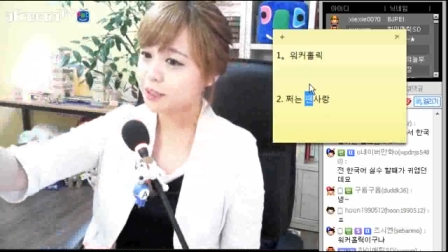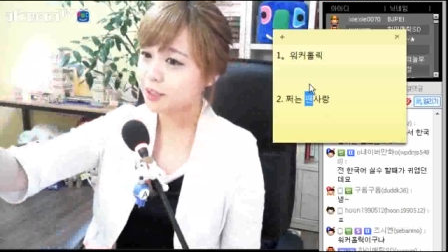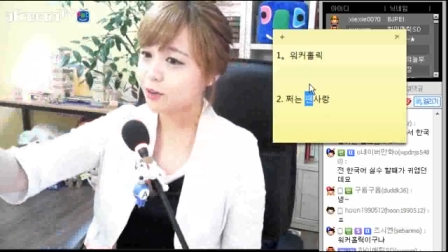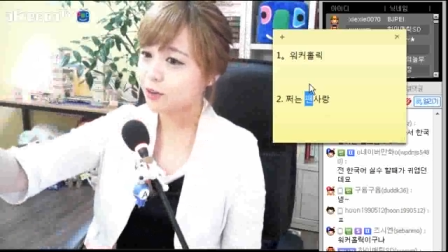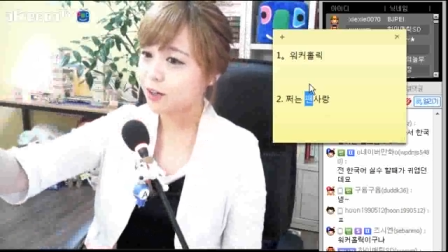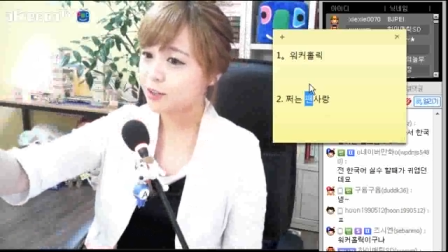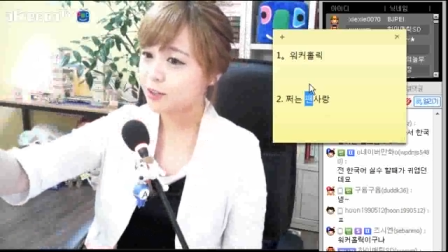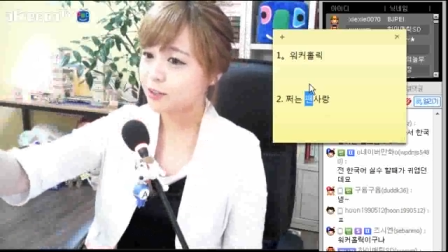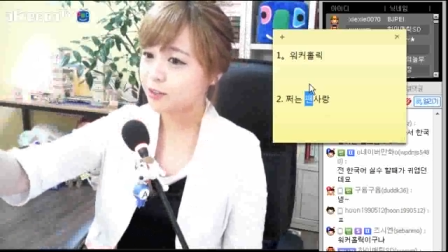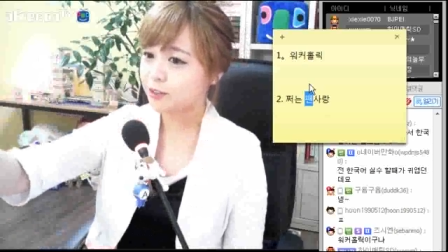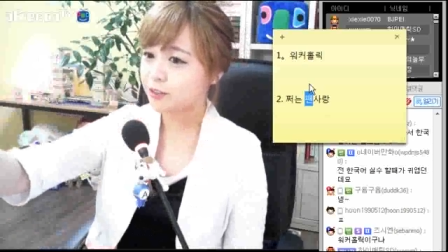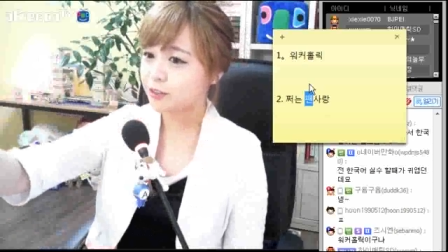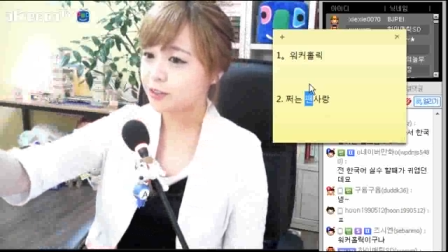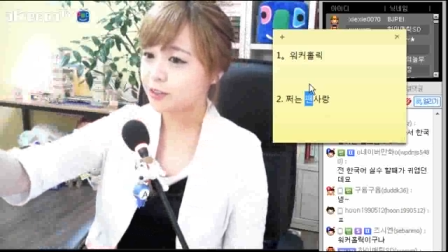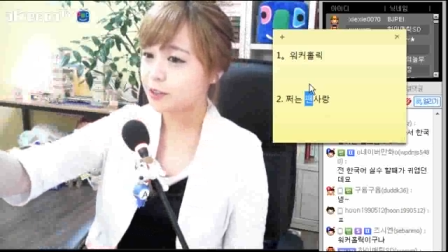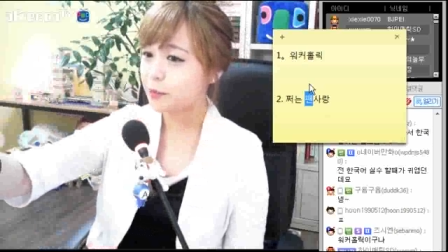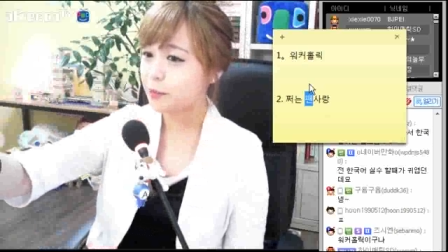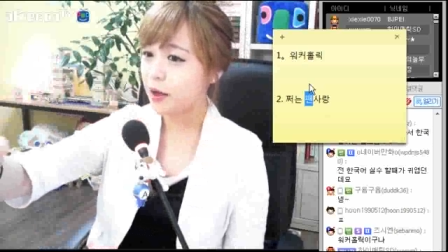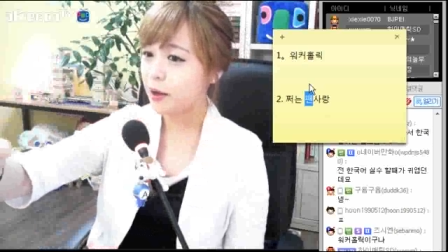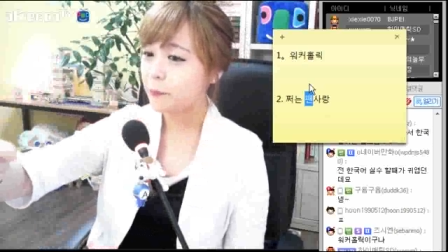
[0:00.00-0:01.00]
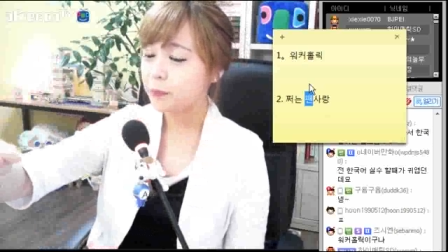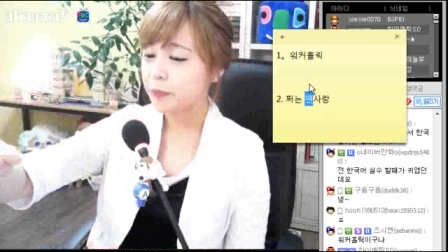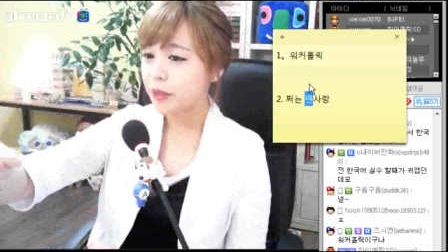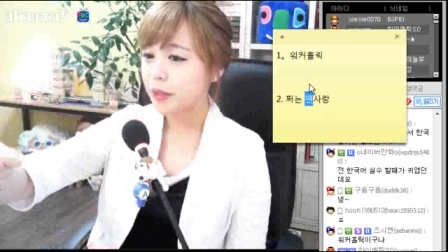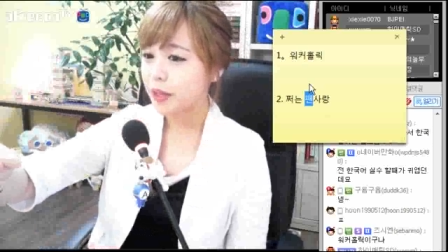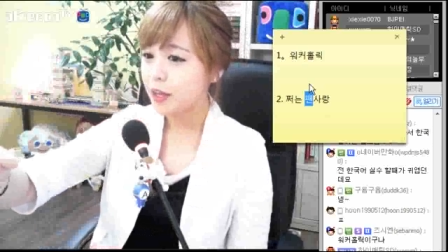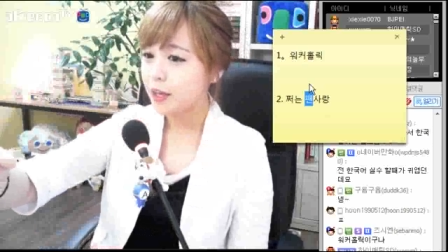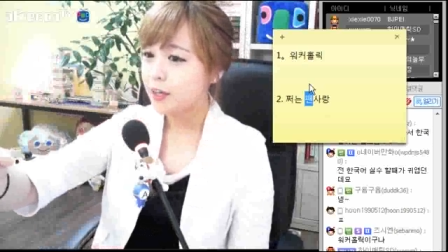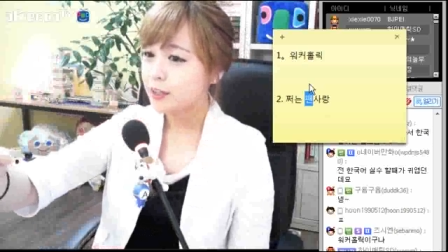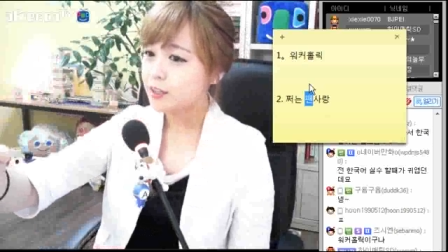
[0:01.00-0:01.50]
찍어가지고 막
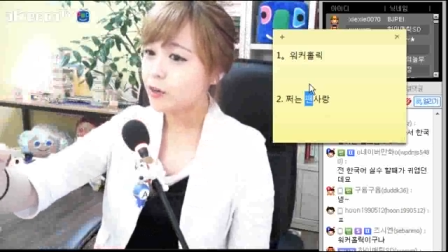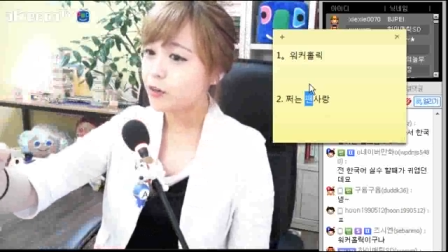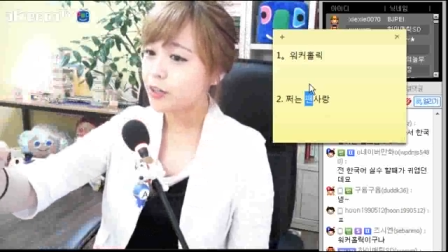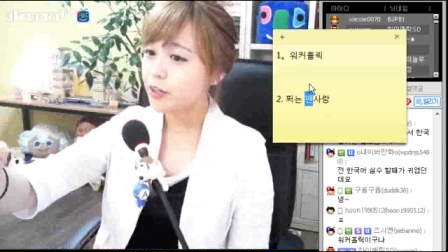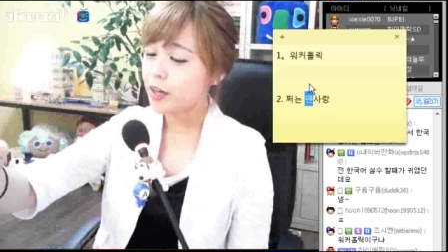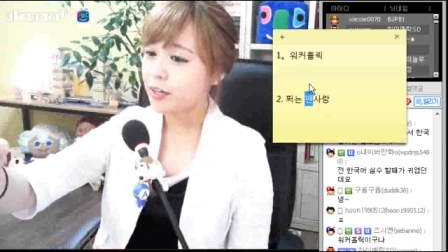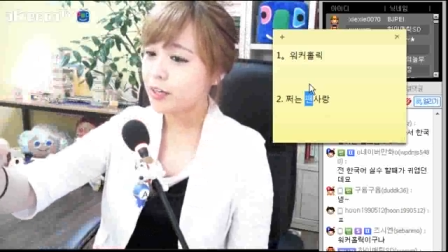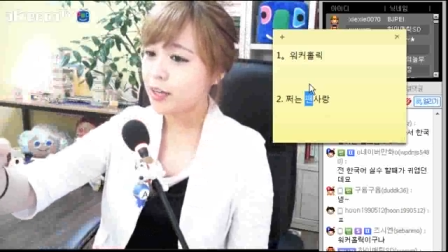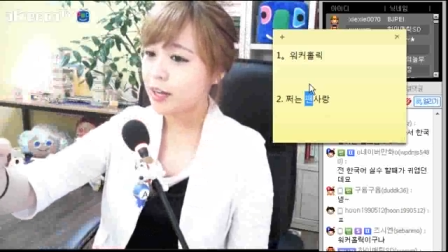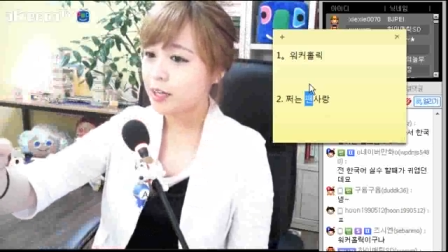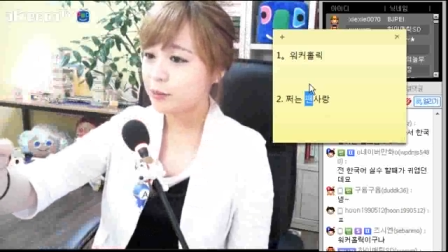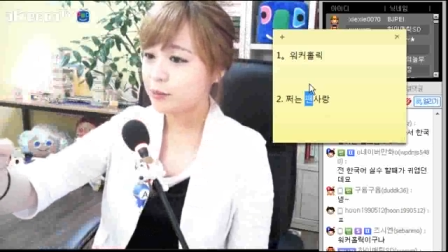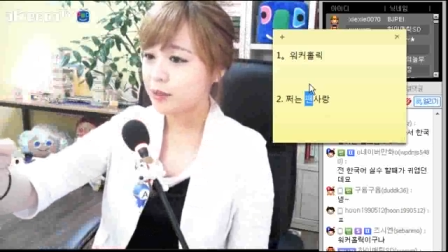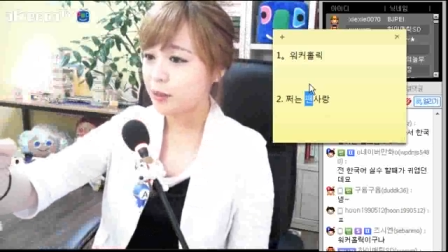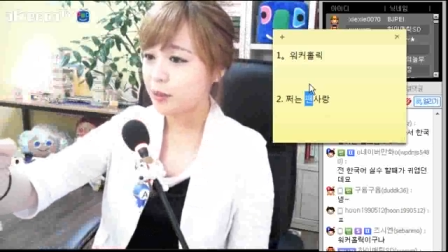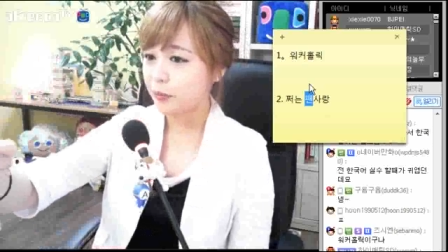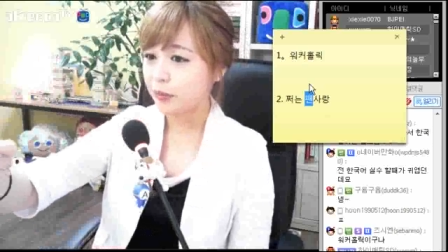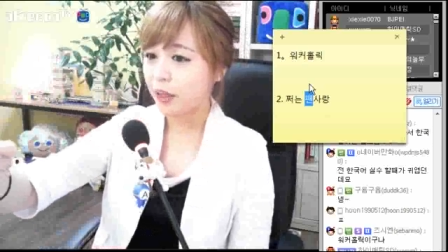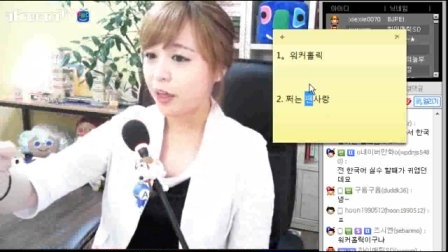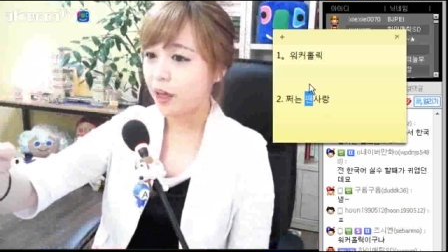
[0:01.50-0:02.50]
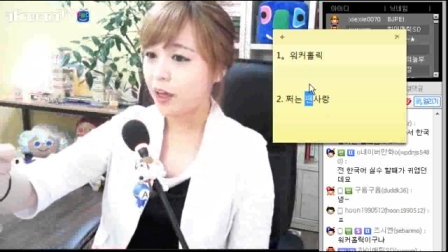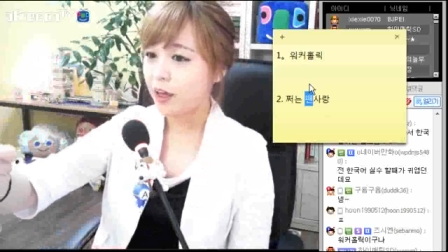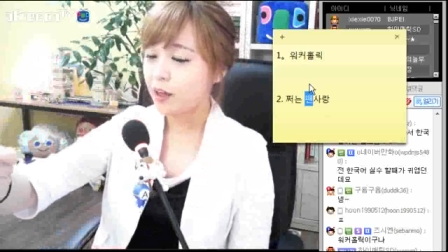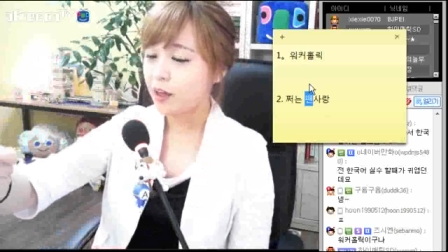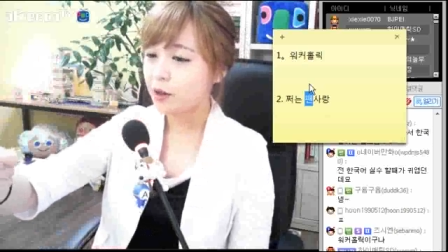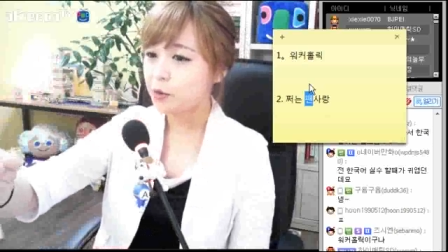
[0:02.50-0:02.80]
석양이 아름답다.